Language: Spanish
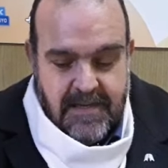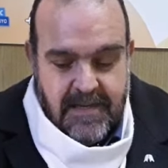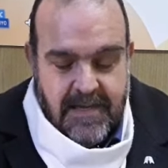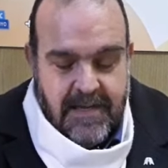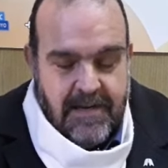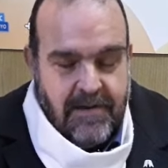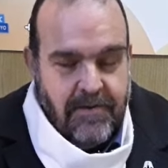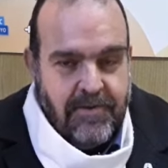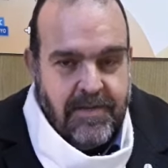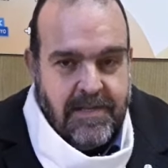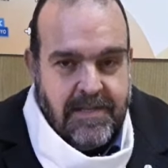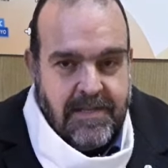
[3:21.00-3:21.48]

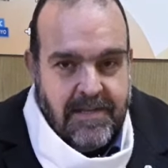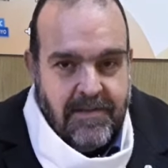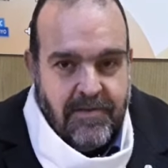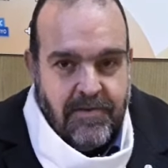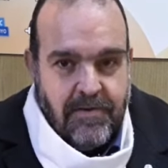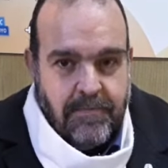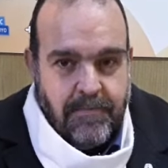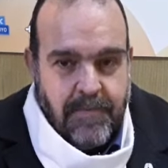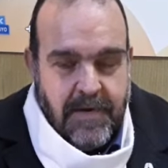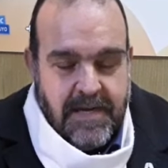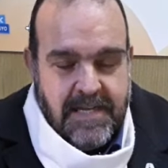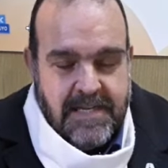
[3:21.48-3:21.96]
en los
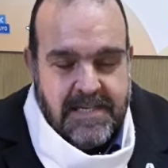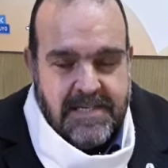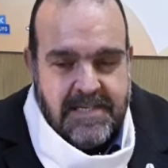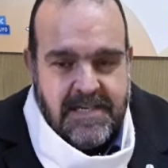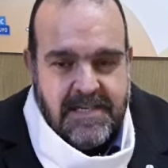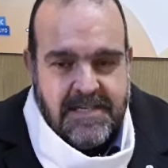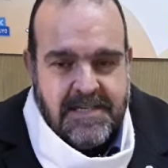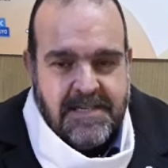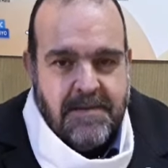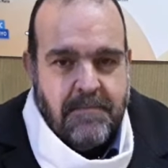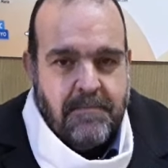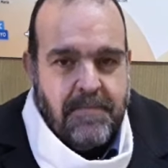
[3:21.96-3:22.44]
distintos
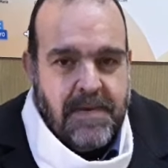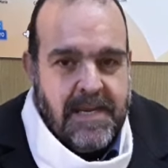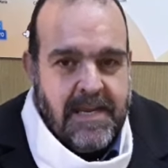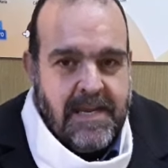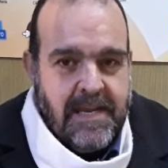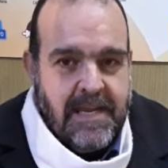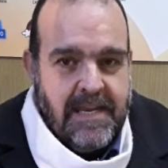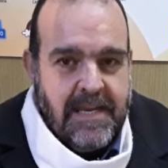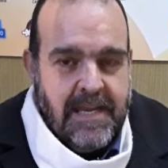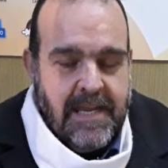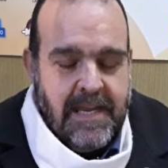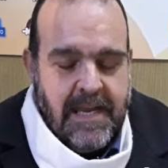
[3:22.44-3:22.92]
países siempre
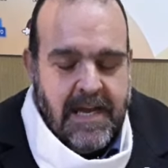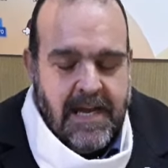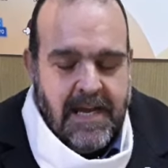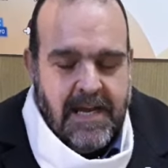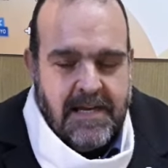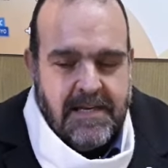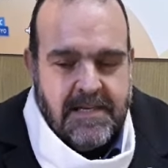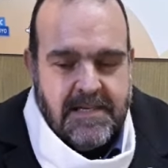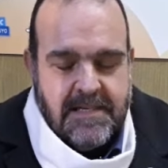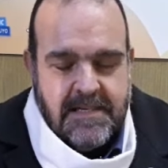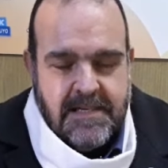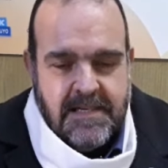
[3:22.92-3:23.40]

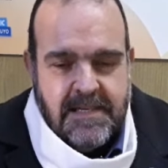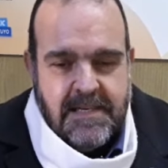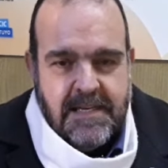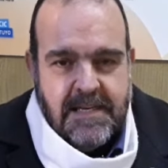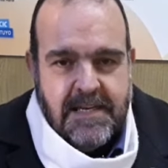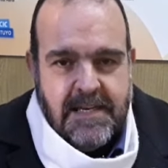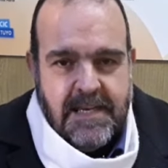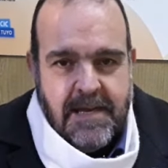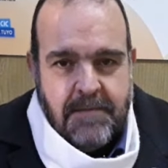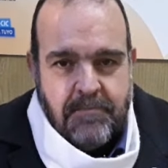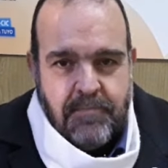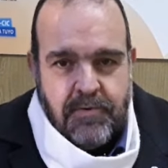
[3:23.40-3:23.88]
genera
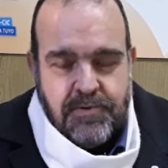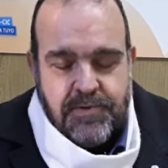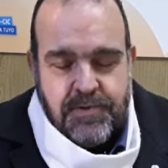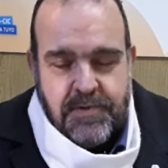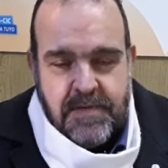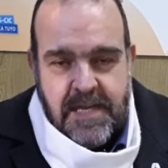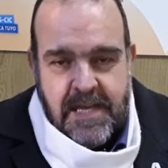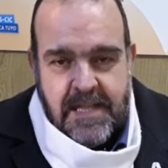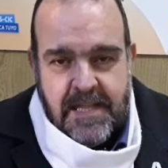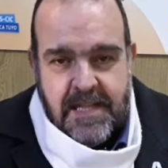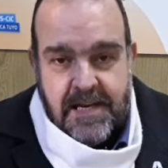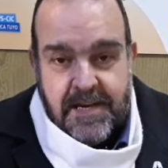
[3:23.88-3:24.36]
la
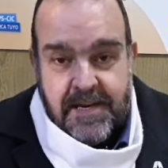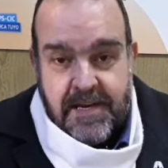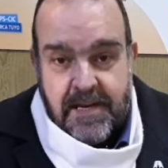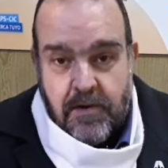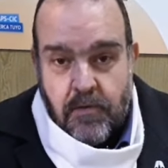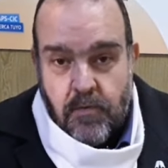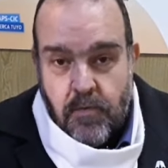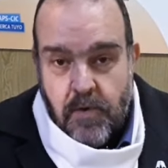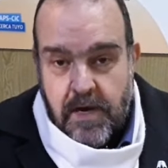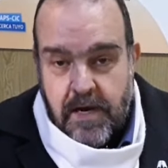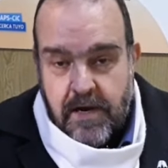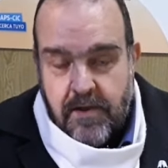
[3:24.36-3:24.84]
posibilidad del
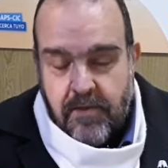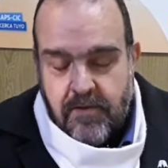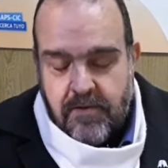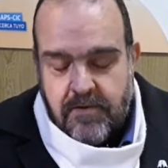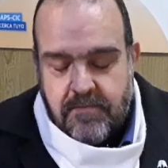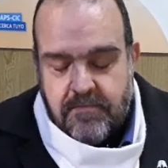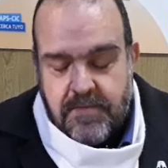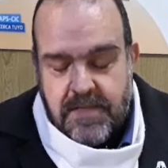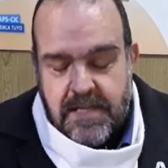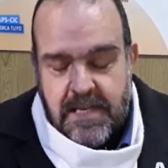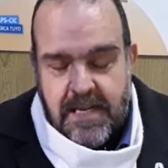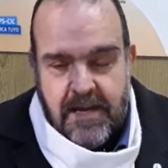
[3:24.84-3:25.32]

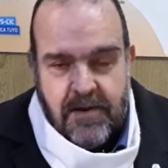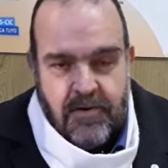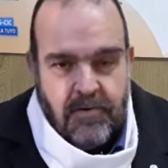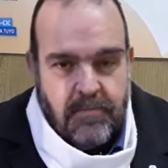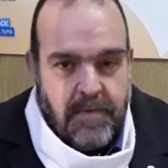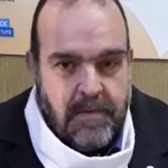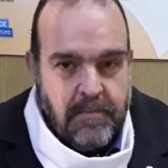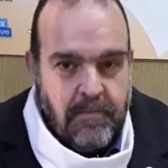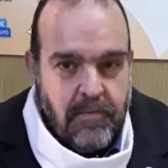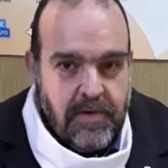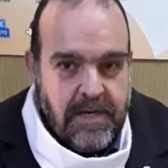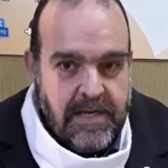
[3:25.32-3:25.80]
recuerdo, de la
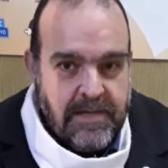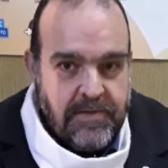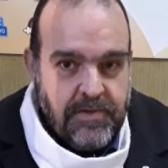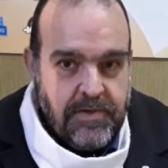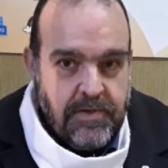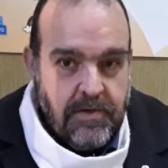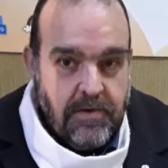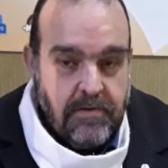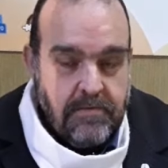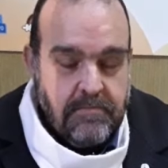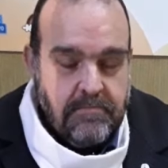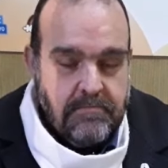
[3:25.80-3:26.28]

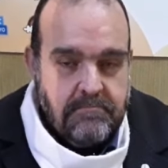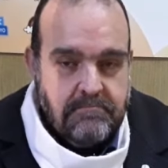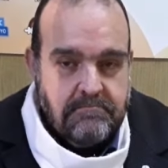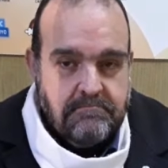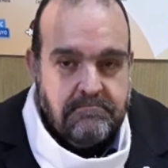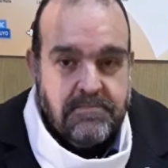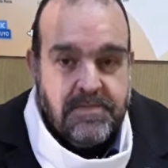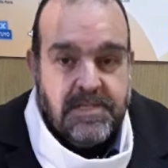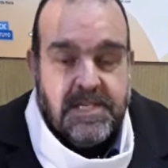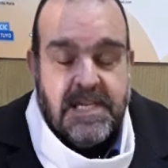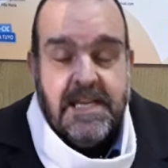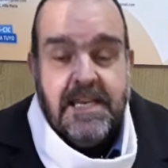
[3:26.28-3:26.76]
conmemoración,
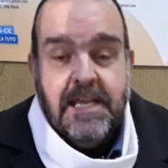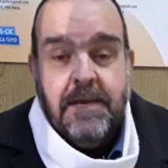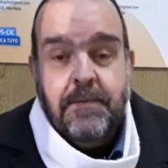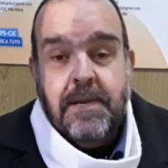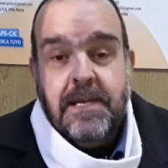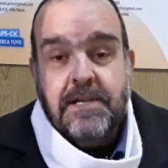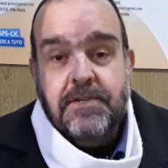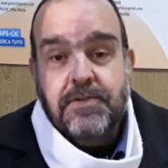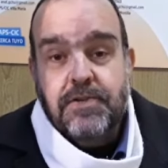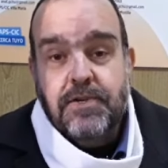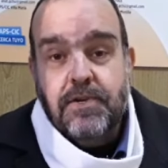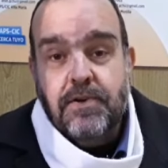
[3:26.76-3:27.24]

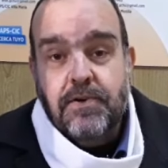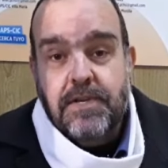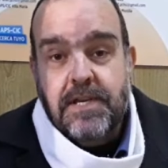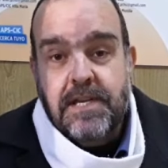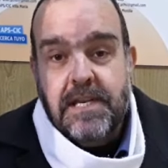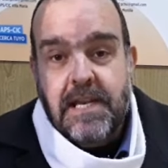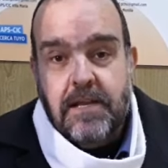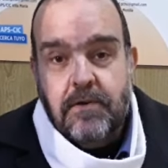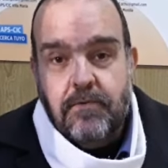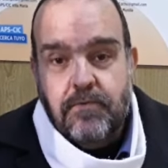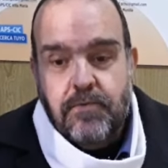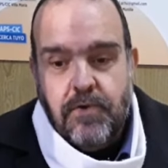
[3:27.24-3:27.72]
celebración
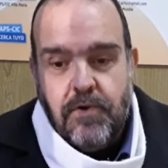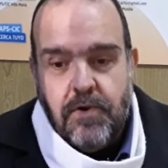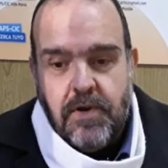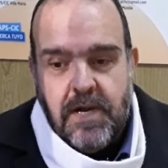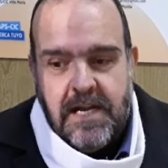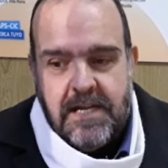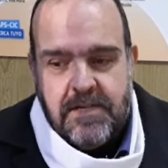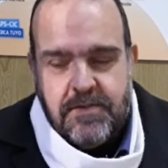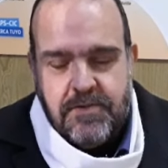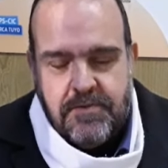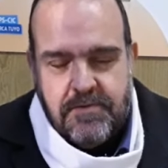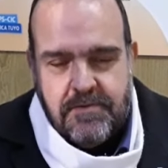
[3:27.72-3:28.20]
en algunos
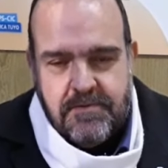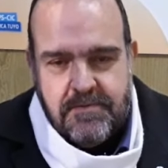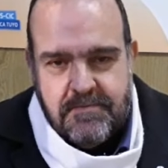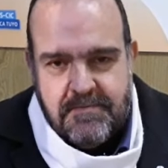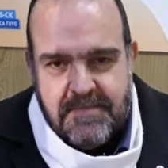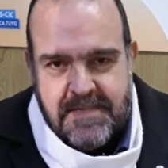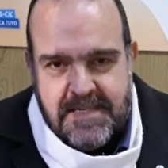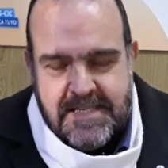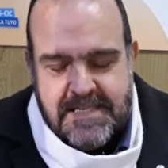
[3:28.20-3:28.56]
casos.